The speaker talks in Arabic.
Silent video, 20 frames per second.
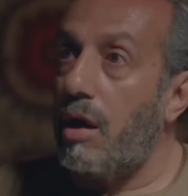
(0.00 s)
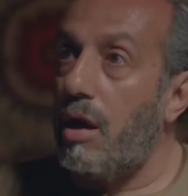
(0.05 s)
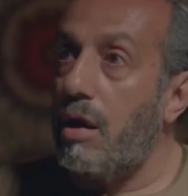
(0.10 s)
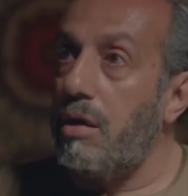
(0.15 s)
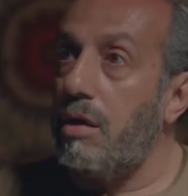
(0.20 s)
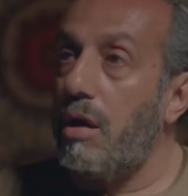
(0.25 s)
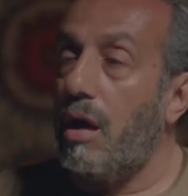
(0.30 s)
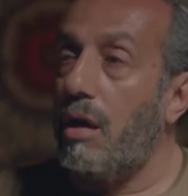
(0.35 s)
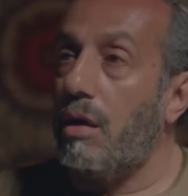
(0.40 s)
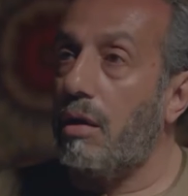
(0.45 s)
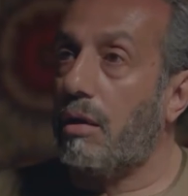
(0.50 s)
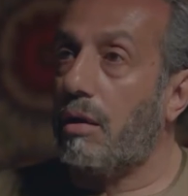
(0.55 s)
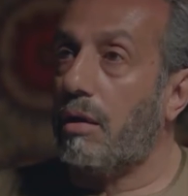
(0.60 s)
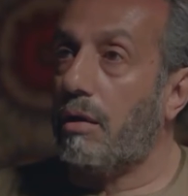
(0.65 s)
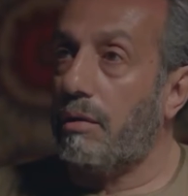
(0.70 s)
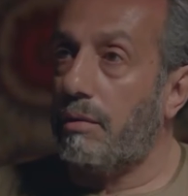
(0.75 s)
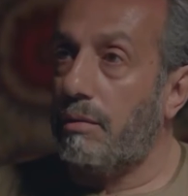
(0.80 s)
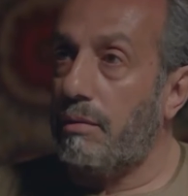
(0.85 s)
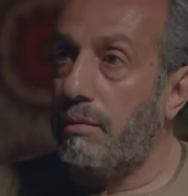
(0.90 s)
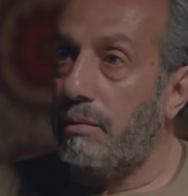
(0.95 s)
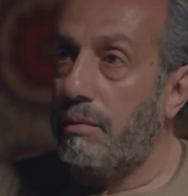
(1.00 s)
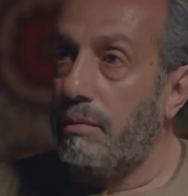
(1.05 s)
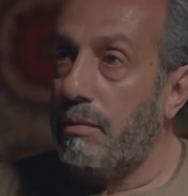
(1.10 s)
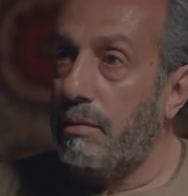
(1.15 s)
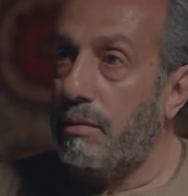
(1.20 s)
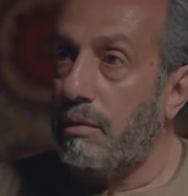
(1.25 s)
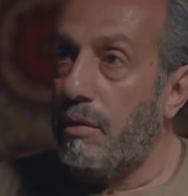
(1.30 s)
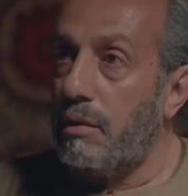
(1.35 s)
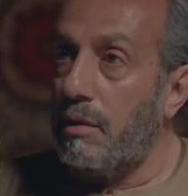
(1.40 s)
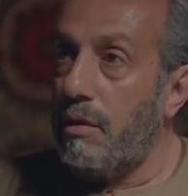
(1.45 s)
عنها أي حاجة
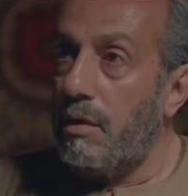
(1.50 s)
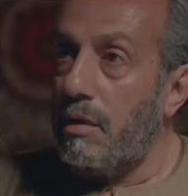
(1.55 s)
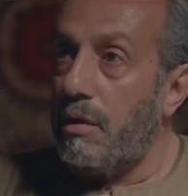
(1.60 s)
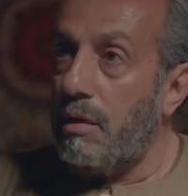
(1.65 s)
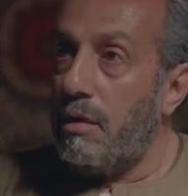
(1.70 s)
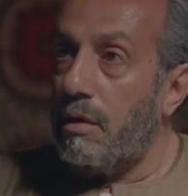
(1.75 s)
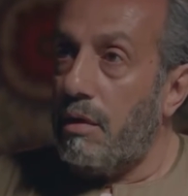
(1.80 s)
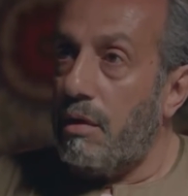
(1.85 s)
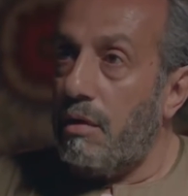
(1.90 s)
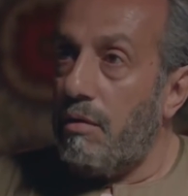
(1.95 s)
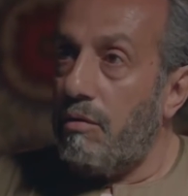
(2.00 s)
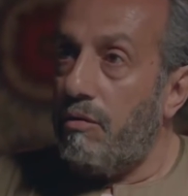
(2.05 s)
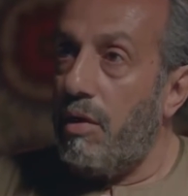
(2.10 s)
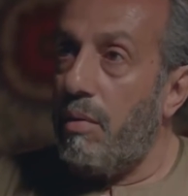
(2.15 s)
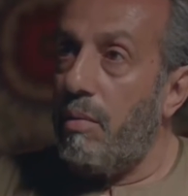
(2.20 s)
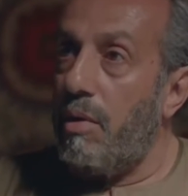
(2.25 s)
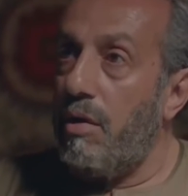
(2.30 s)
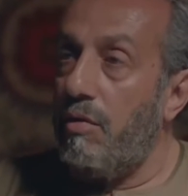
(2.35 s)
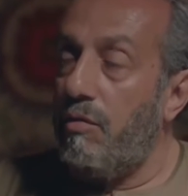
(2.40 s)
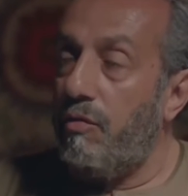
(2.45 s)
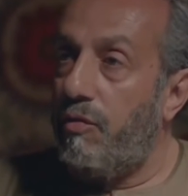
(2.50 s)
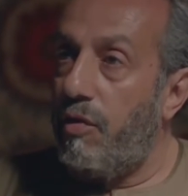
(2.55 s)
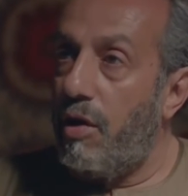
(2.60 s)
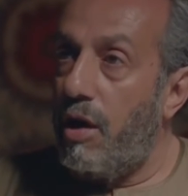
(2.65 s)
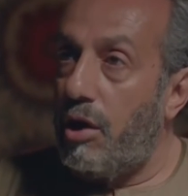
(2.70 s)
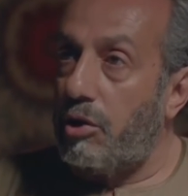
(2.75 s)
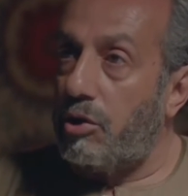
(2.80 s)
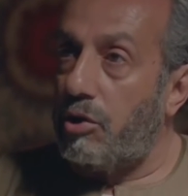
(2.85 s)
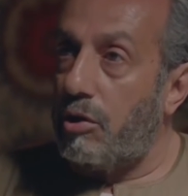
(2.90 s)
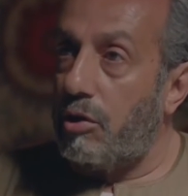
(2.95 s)
فما
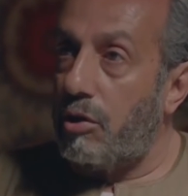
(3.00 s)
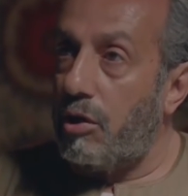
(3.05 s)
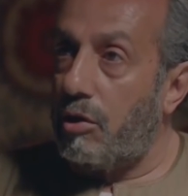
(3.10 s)
ينفعش